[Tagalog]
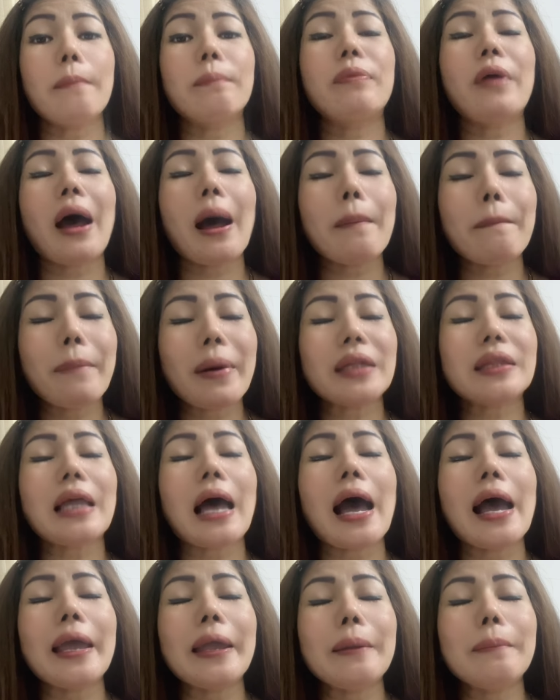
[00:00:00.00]
dapat
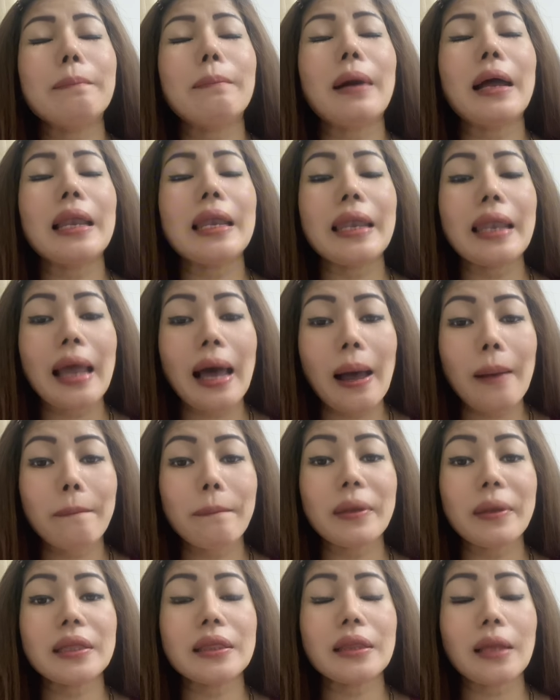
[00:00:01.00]
ay
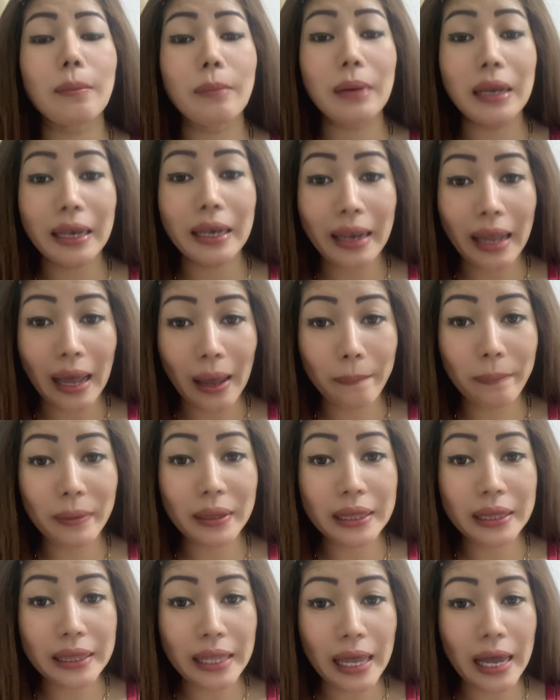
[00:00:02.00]
malapit na
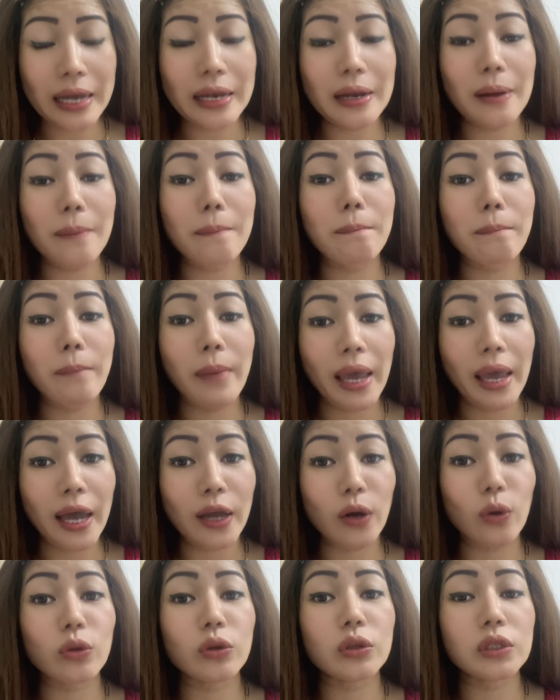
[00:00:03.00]
malapit na na
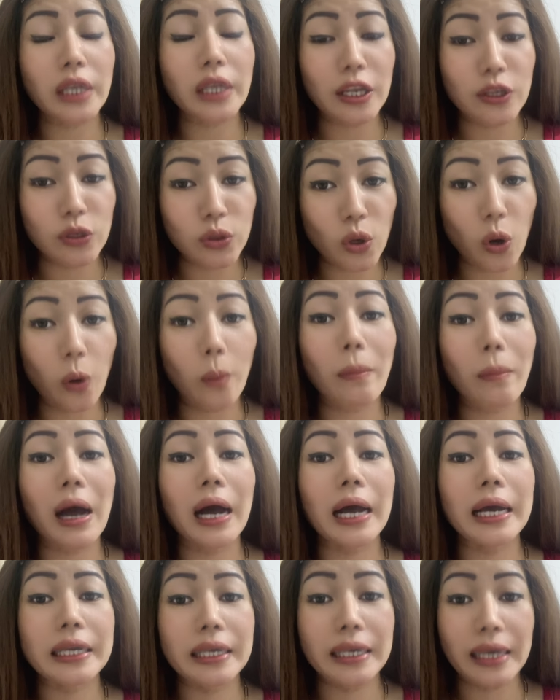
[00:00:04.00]
meron sa inyong
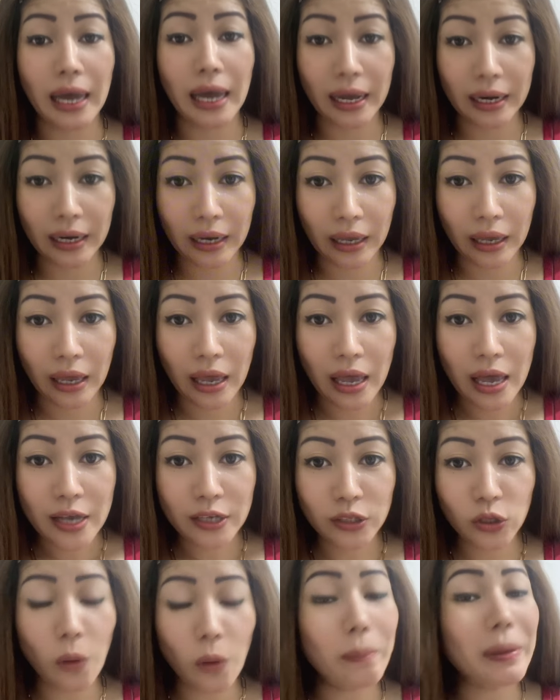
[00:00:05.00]
mangyari.
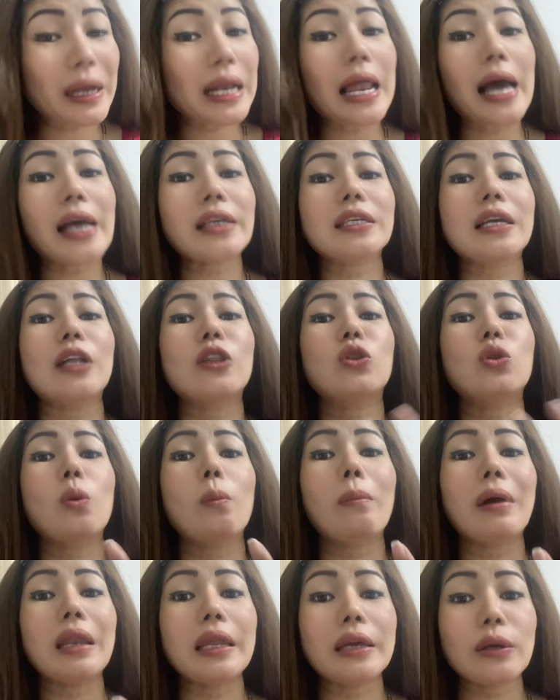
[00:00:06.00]
So bigla siyang
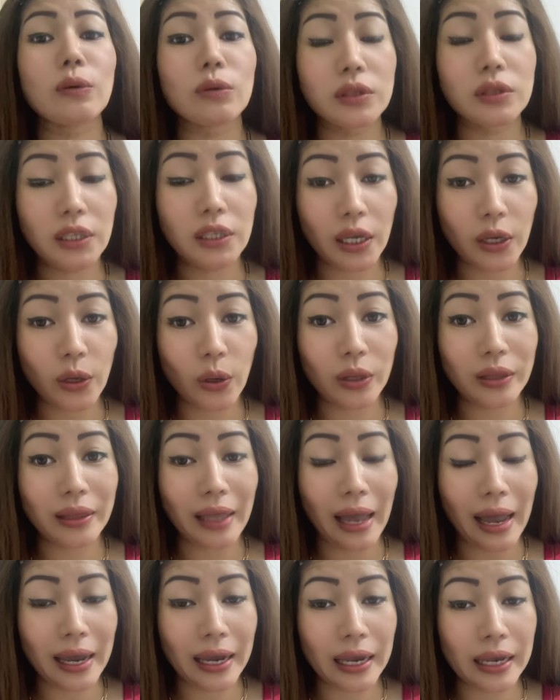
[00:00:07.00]
tumalikod sa iyo
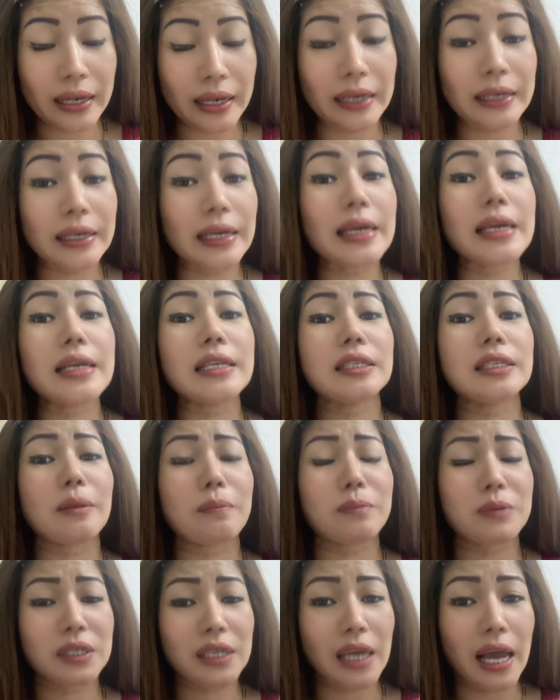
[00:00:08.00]
dahil
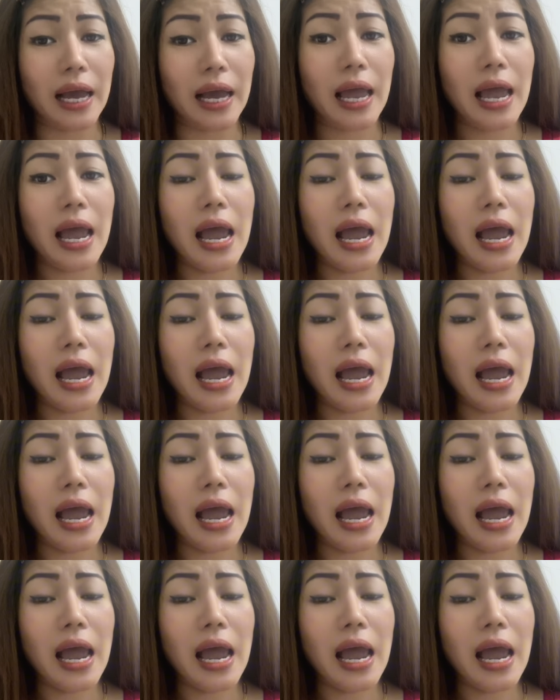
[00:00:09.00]
nag-iisip siya